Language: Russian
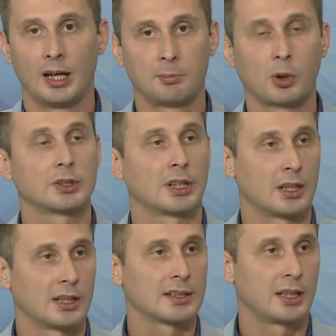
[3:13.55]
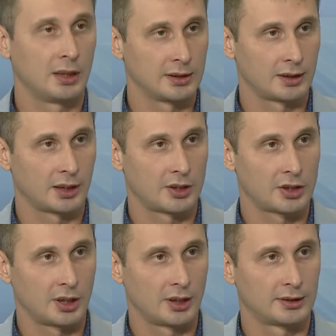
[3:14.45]
просто колоссально
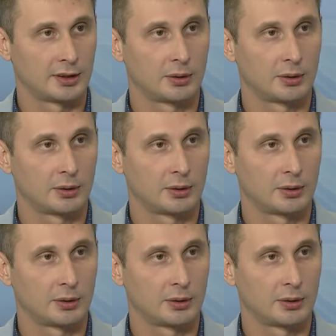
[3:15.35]
сокращается.